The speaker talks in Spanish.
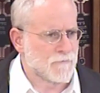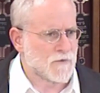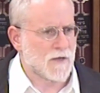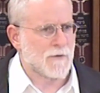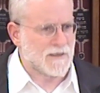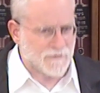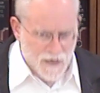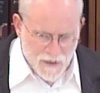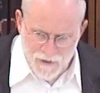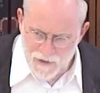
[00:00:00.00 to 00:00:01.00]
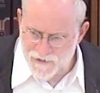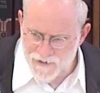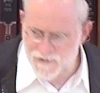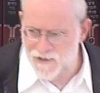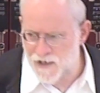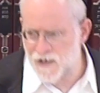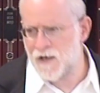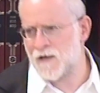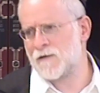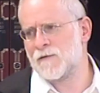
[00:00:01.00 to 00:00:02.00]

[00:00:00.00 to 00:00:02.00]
que va a entrar en Eretz Israel,